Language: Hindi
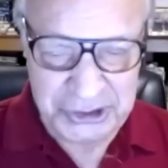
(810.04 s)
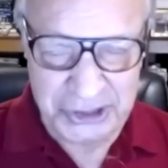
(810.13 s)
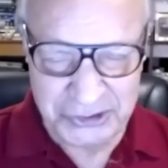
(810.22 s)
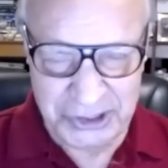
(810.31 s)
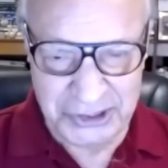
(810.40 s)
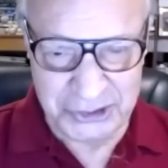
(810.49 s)
जिस
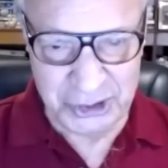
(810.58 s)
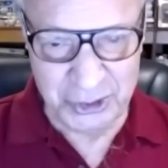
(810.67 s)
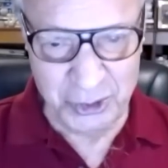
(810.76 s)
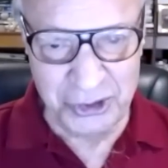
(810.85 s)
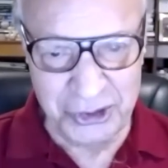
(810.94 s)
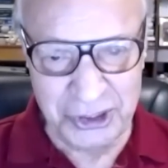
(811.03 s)
दिन
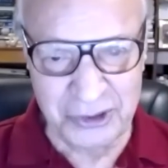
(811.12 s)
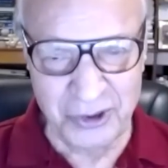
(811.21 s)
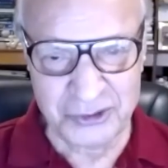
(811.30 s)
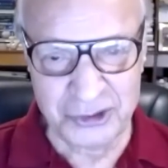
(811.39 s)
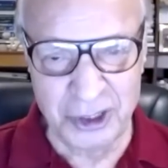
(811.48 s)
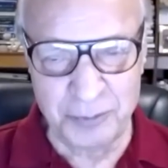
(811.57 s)
सिक्योरिटी
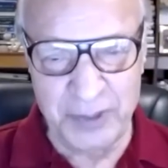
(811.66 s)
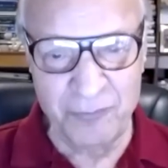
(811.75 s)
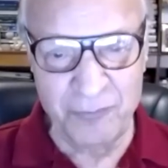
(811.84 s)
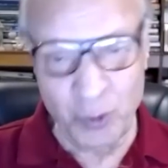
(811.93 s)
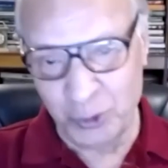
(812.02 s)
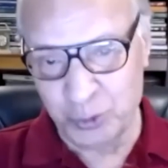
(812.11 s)
काउंसिल पे
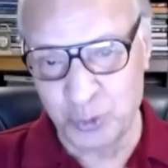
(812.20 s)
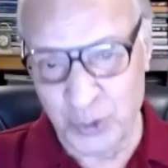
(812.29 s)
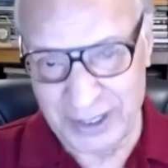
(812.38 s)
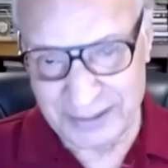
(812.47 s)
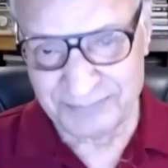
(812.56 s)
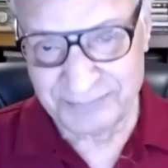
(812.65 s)
वोट हुआ
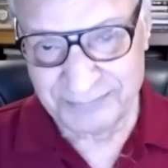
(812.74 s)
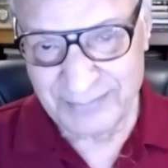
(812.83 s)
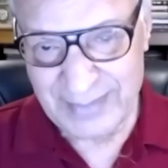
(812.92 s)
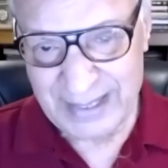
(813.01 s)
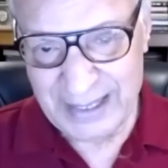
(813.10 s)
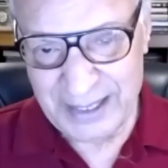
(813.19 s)

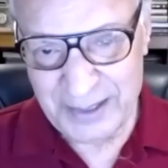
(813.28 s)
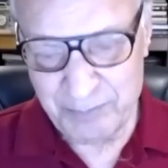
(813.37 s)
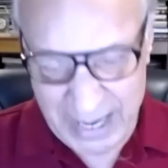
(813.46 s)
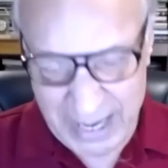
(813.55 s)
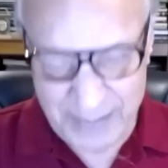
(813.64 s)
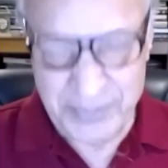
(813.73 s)

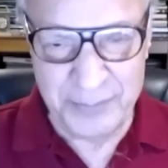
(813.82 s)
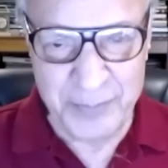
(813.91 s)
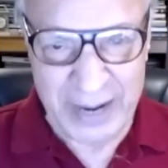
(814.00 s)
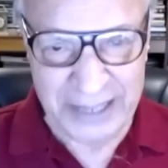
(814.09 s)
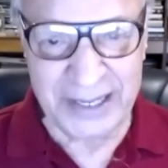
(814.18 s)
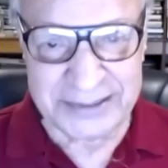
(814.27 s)
मैं भी
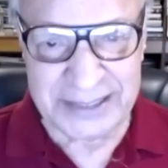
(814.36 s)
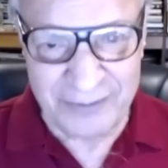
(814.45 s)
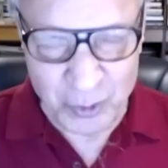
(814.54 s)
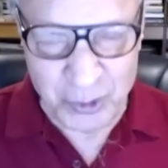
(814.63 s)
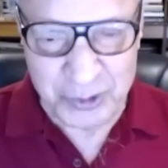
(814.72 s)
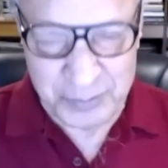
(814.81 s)
बैठा था
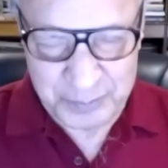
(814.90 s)
वोट